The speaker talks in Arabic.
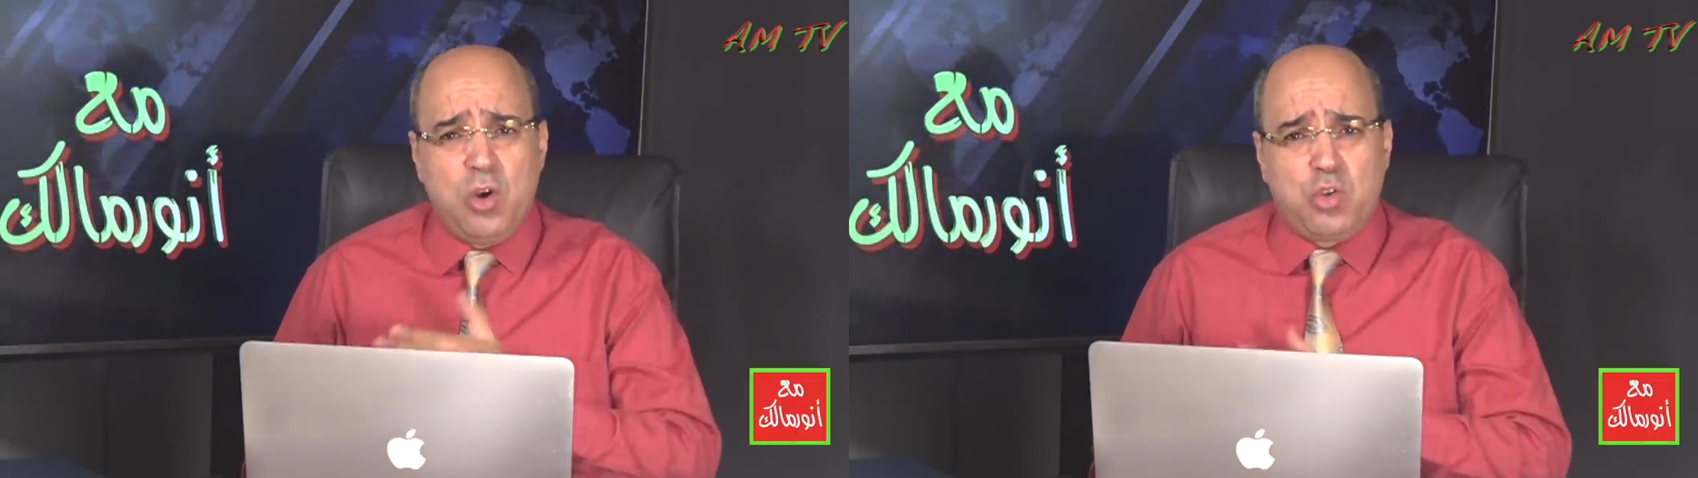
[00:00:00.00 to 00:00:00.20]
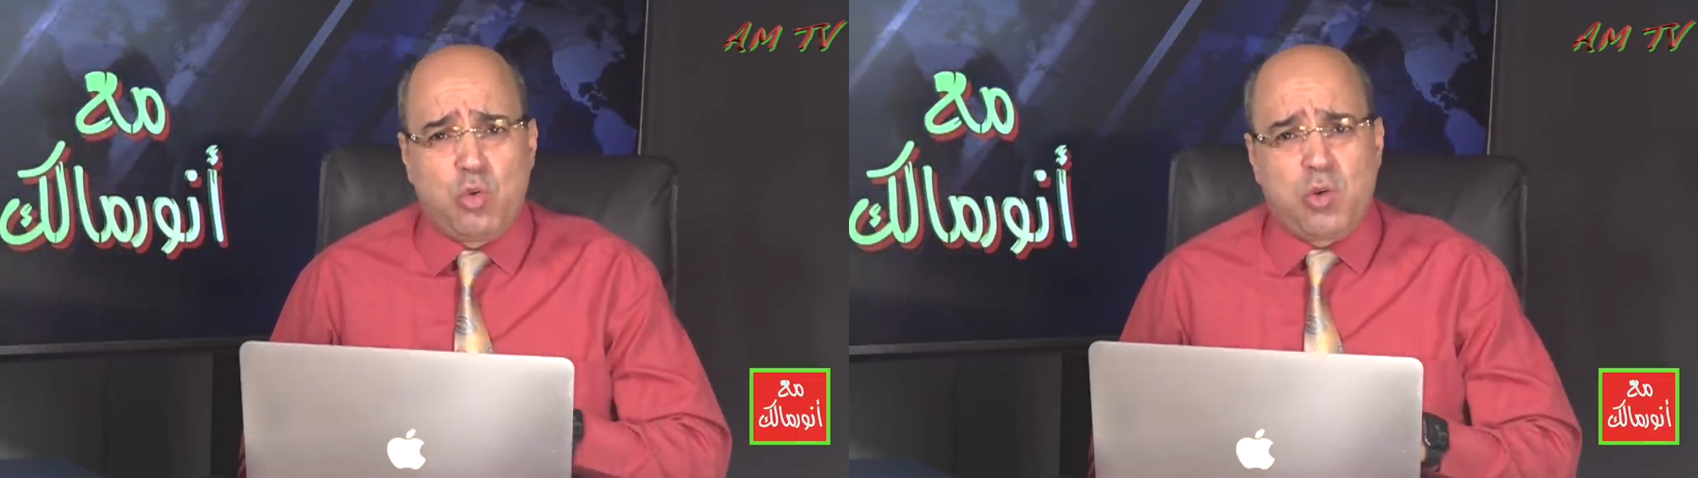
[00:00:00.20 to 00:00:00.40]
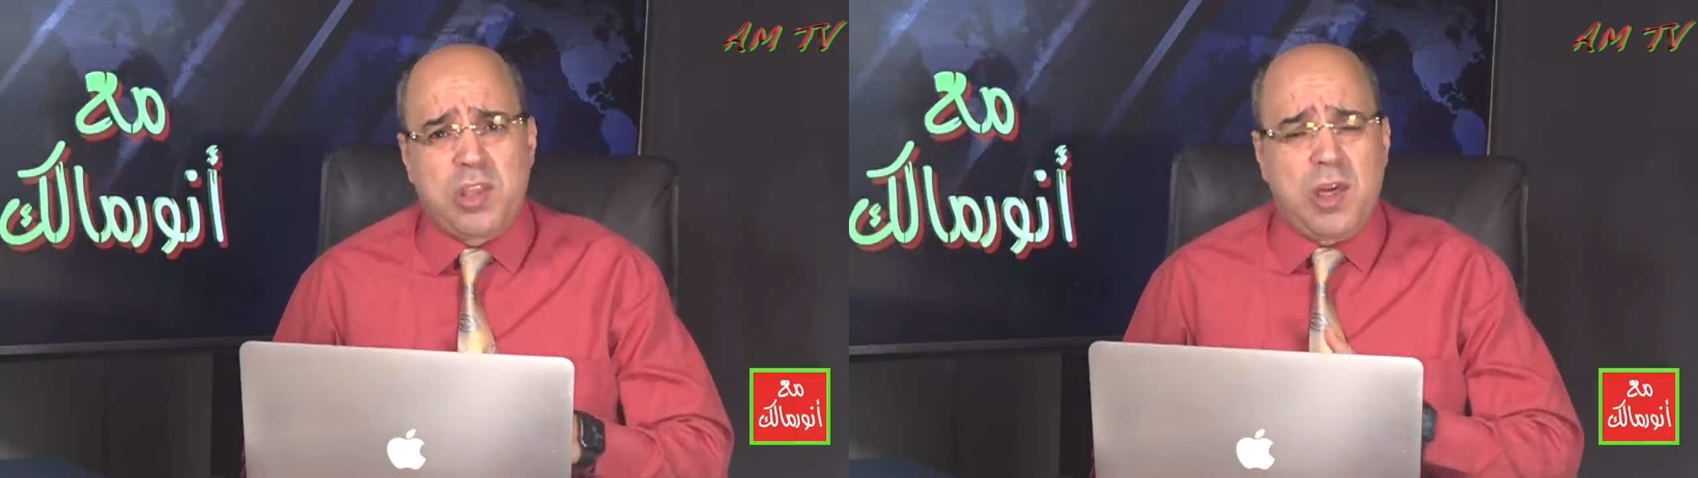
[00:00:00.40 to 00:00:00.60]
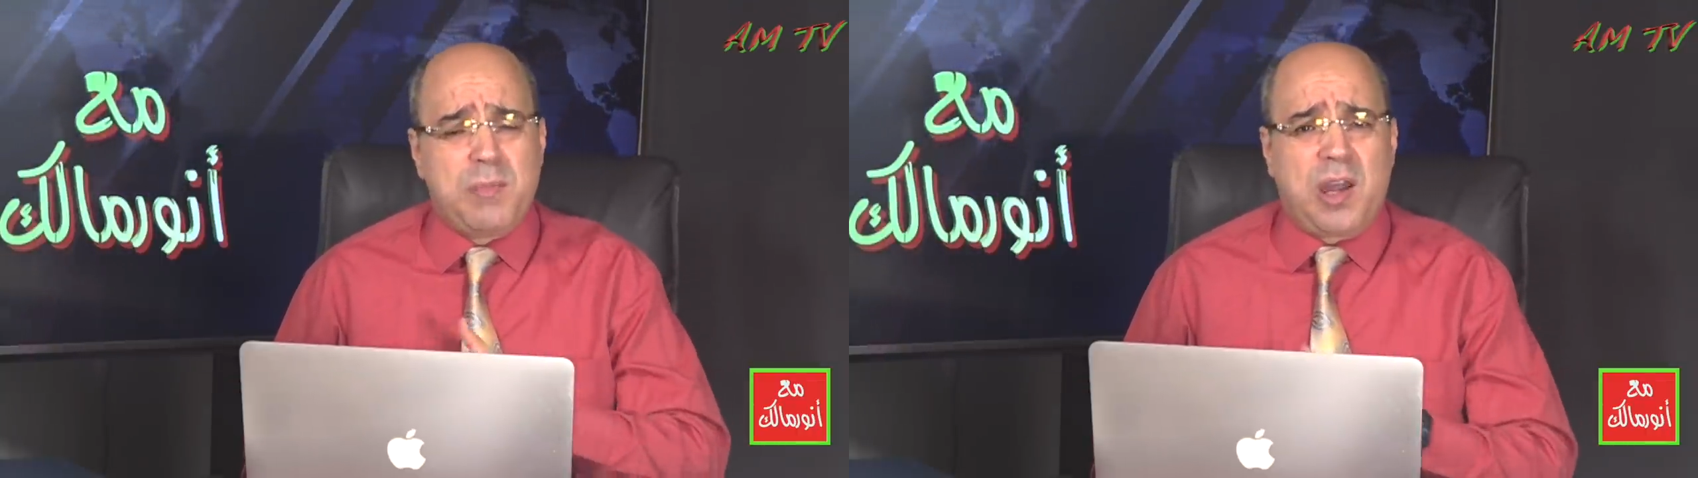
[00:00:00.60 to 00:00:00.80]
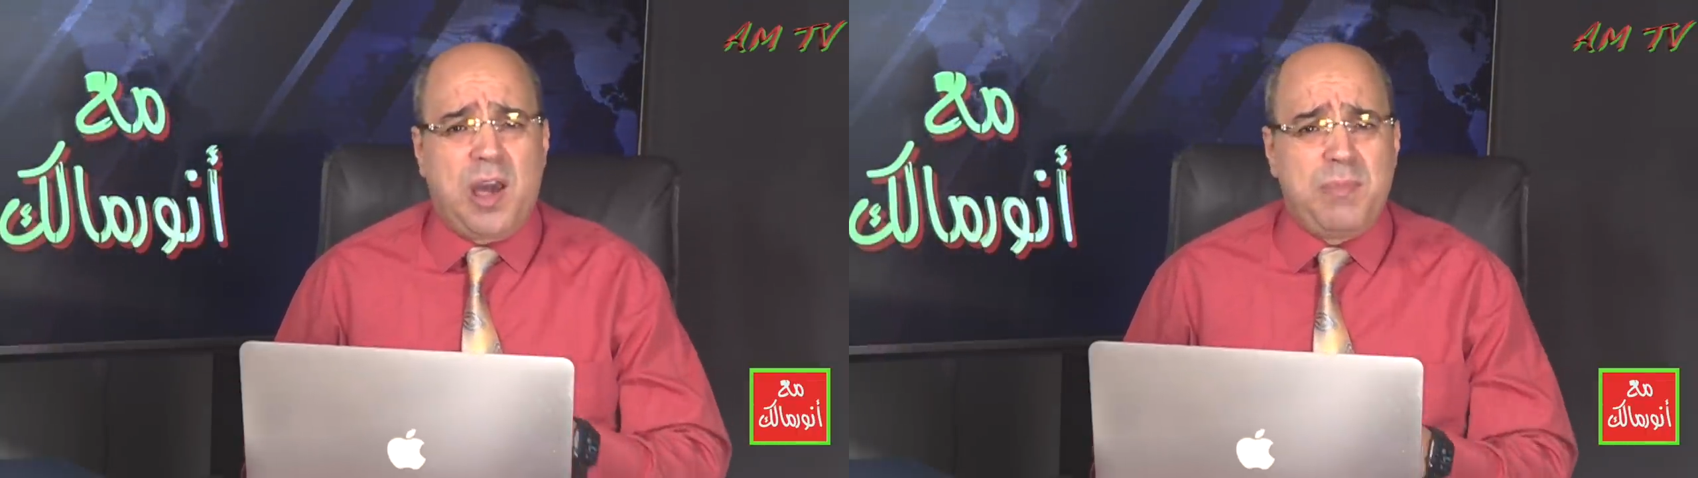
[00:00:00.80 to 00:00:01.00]
اتخذ
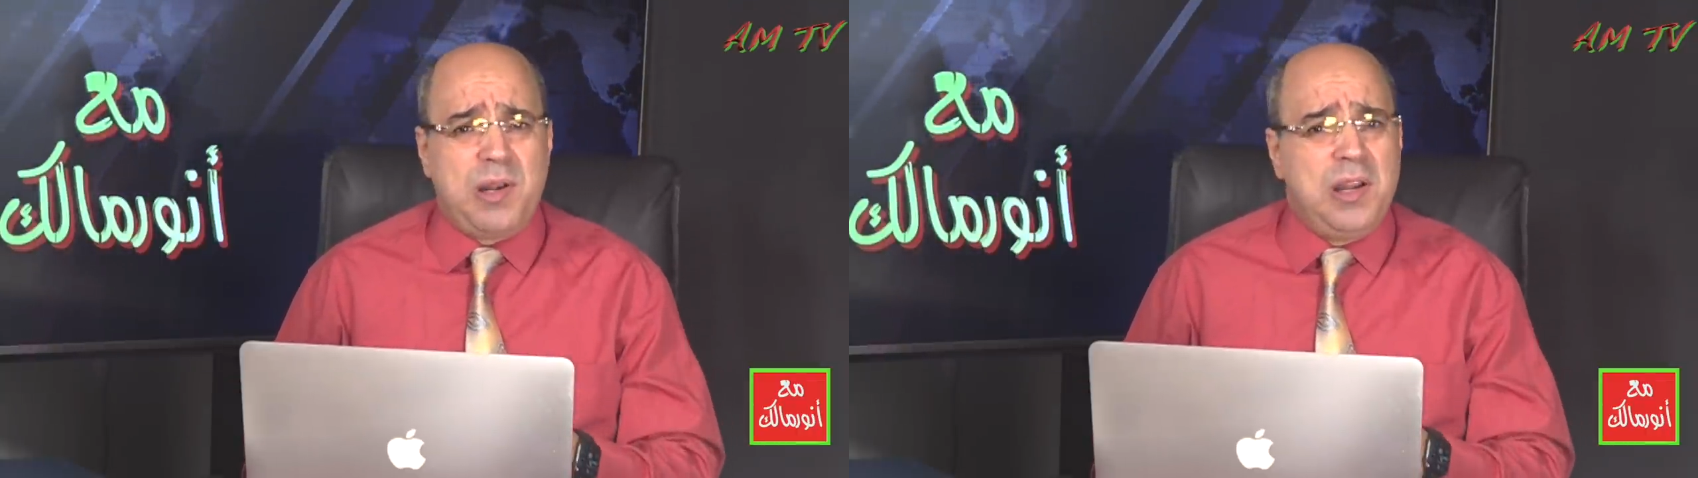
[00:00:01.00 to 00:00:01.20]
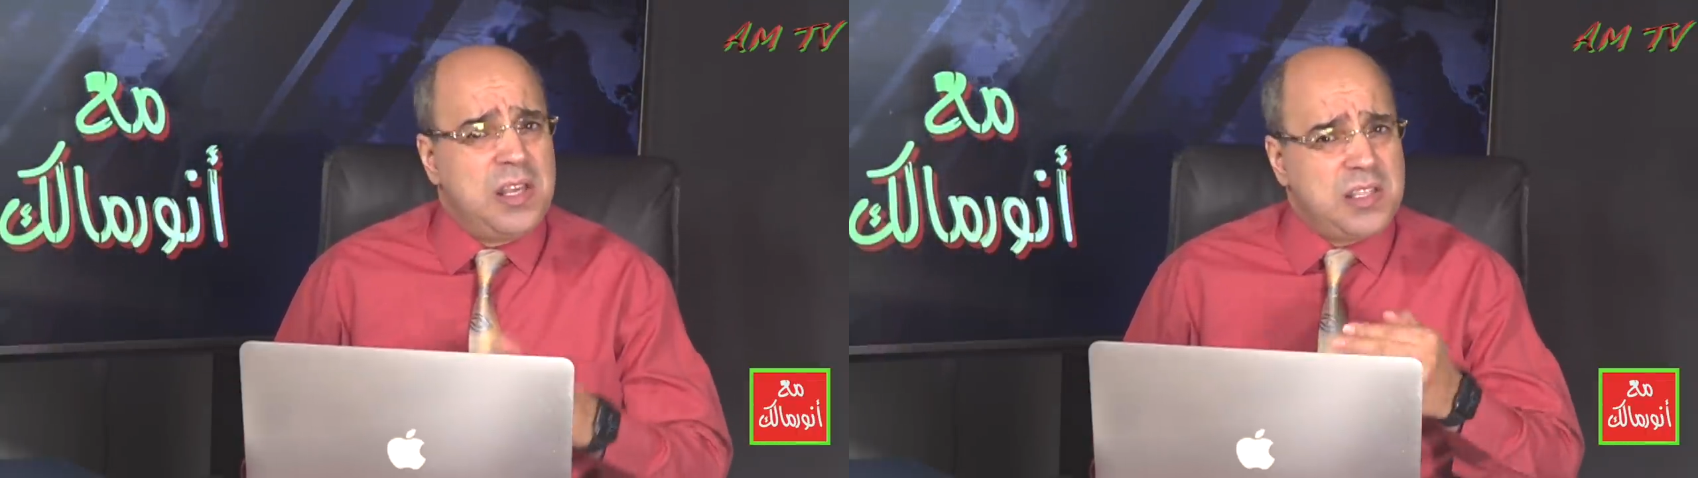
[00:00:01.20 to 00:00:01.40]
من قبل